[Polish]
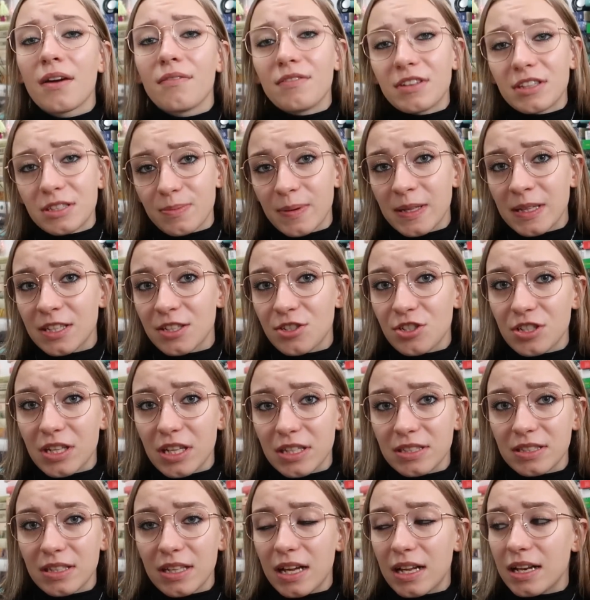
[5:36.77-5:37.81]
więc będę
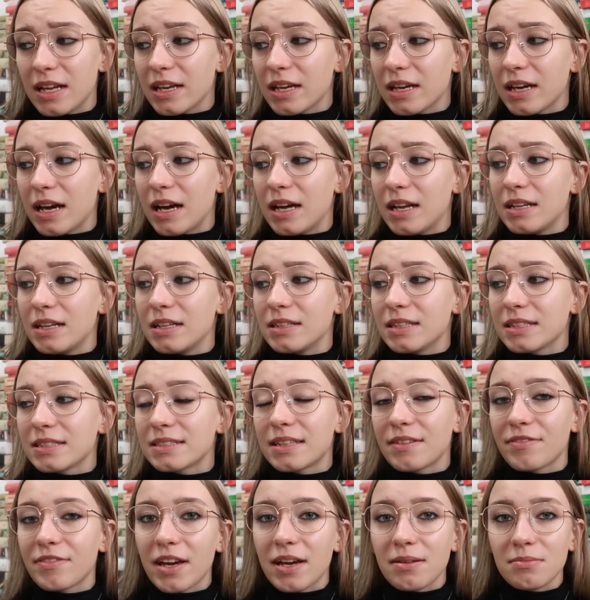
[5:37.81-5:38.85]
czytać dalej, ale
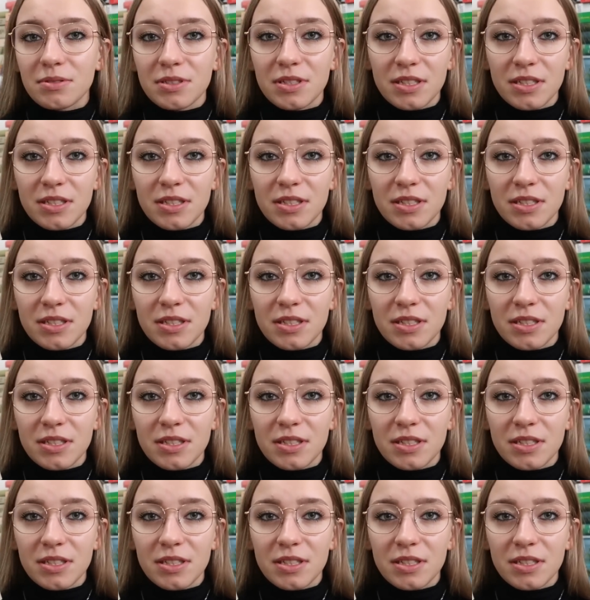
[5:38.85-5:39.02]
nastawiałam